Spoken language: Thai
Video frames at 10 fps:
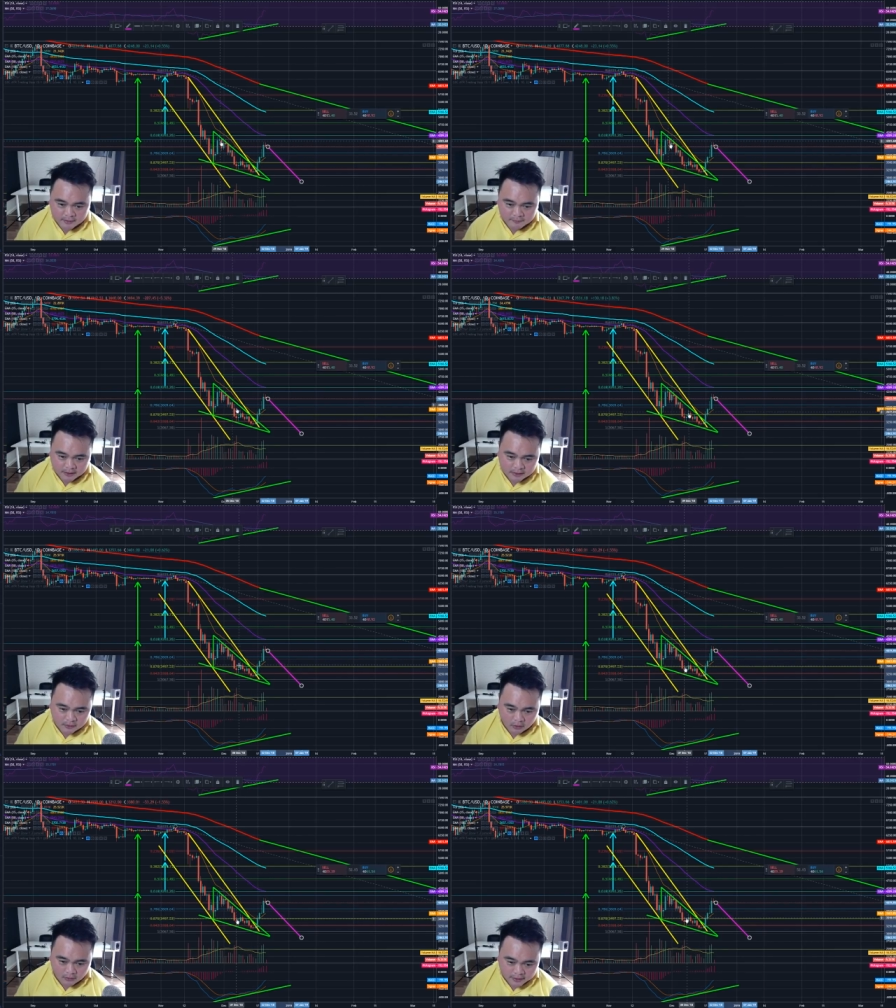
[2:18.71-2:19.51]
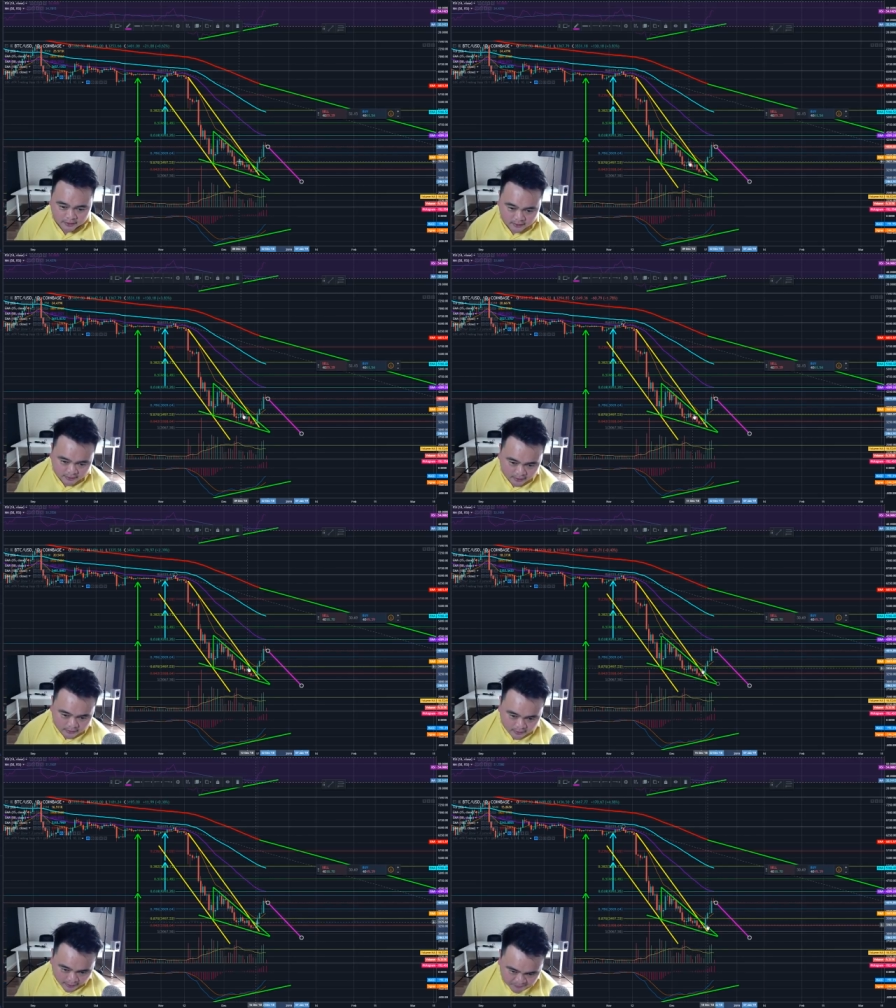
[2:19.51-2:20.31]
มันคือของที่ตั้งแต่
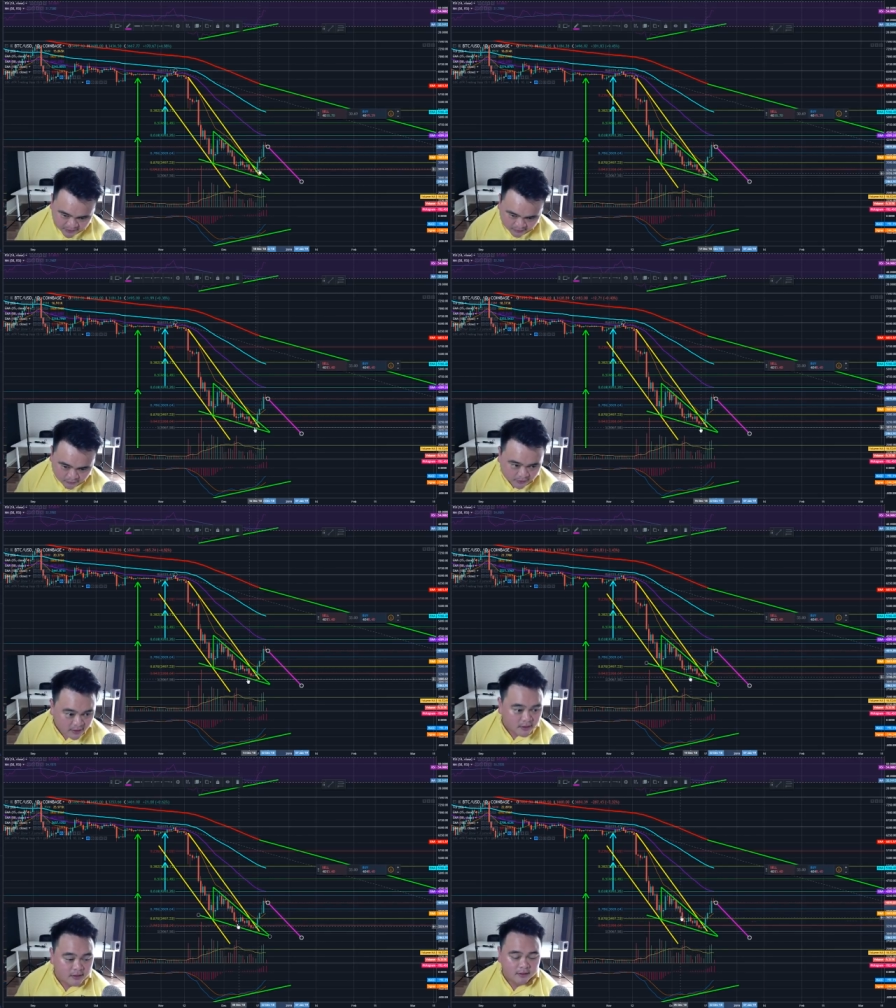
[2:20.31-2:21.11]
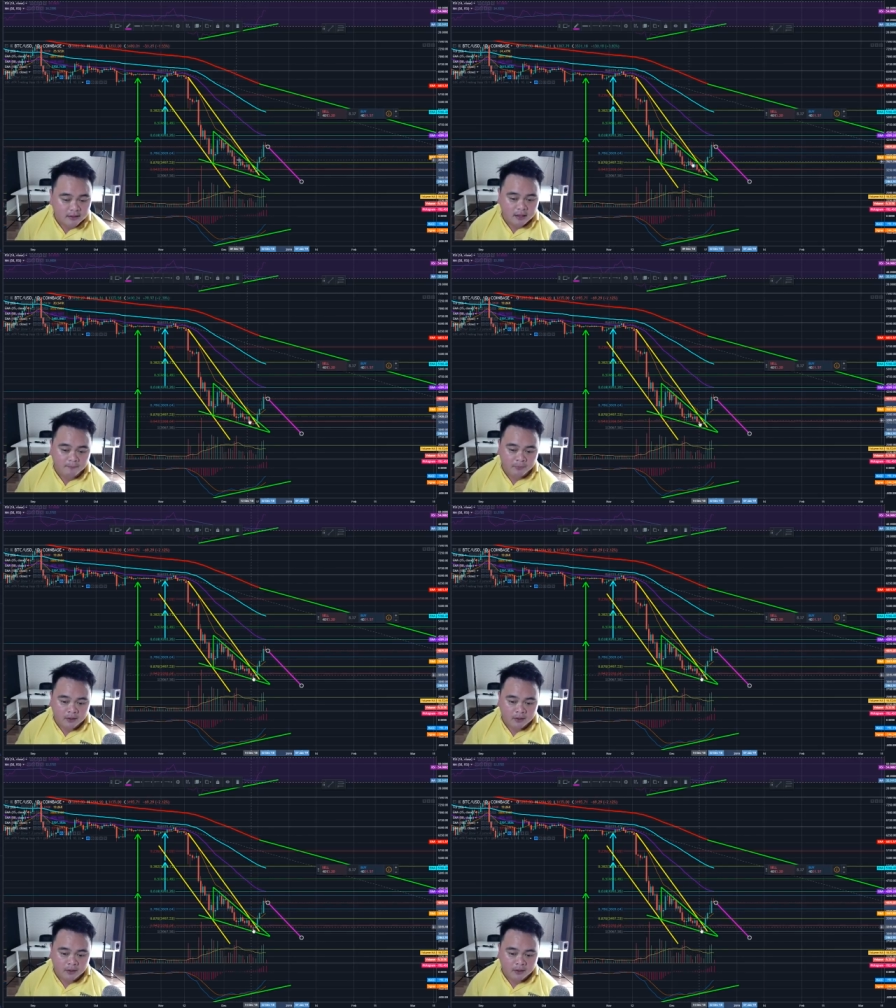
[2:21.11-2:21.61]
เก็บจากตรงเนี้ยนะครับ